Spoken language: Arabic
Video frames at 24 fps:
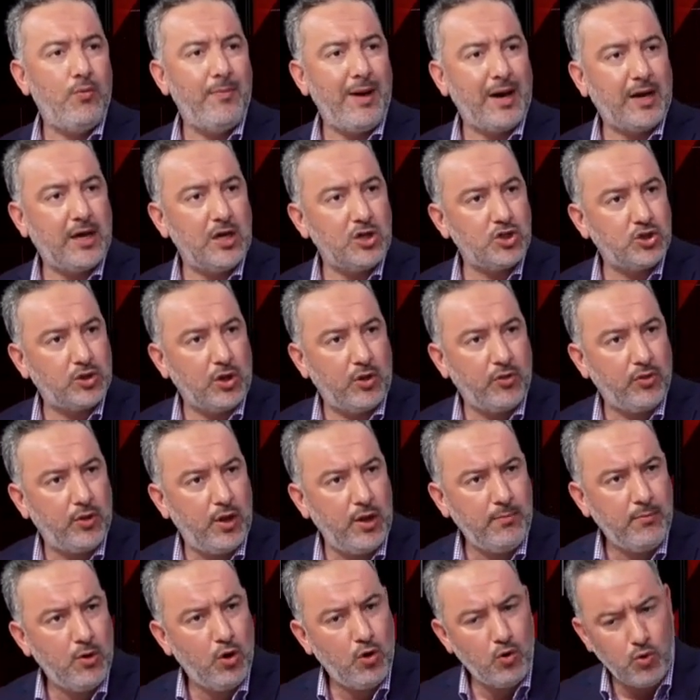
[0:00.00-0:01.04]
كاش
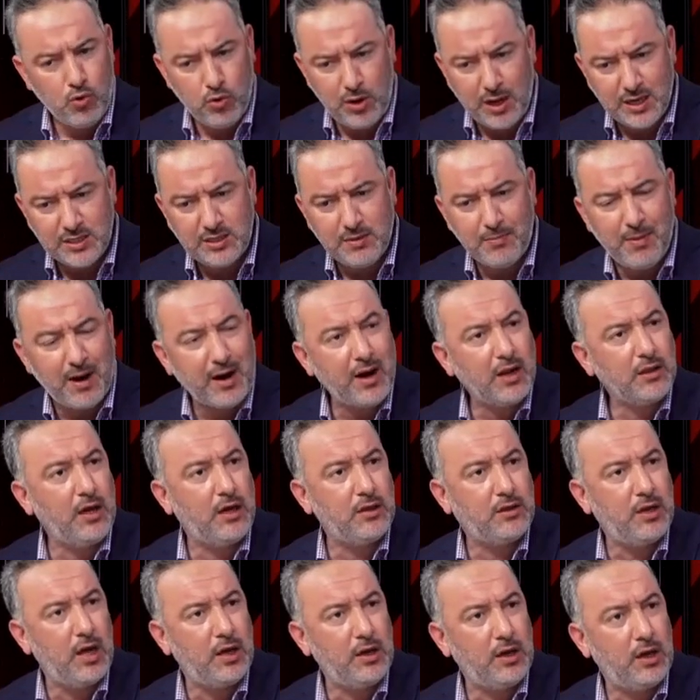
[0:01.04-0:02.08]
تنظيم نعم. ولازم الردع
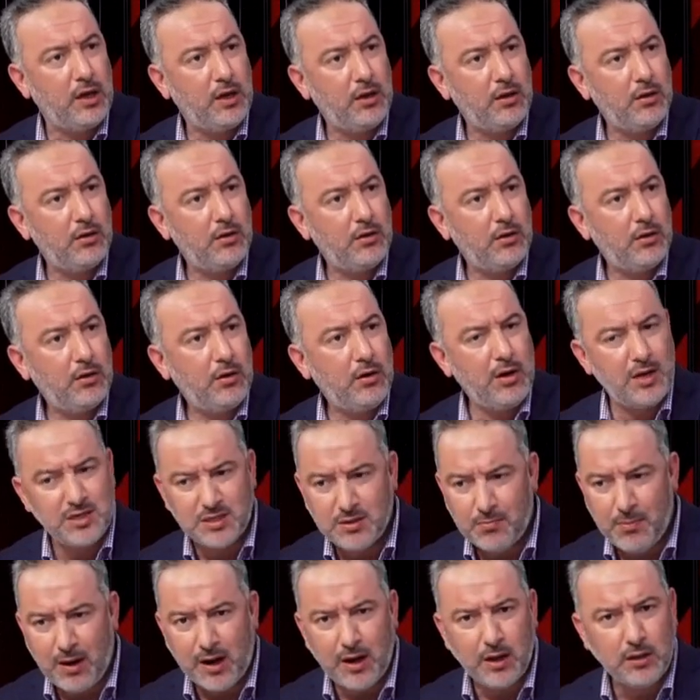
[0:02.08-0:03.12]
ثاني نعم.
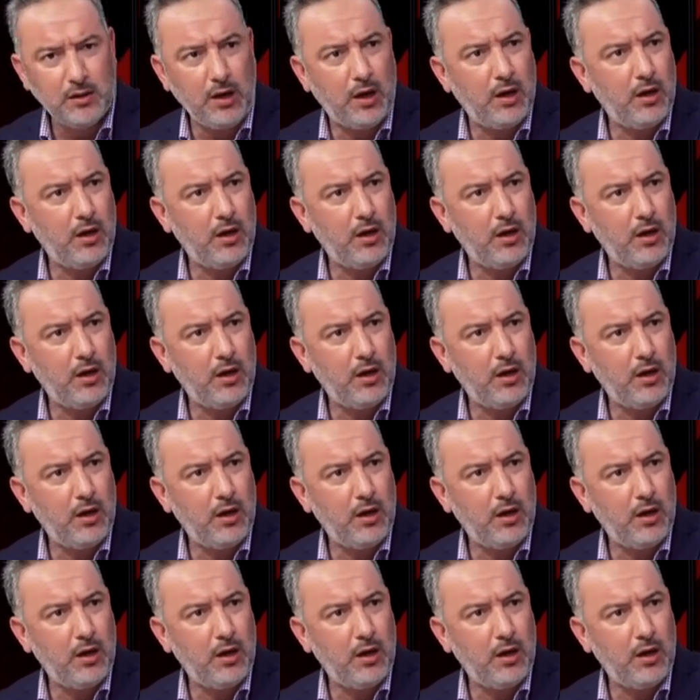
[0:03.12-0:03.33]
لازم الردع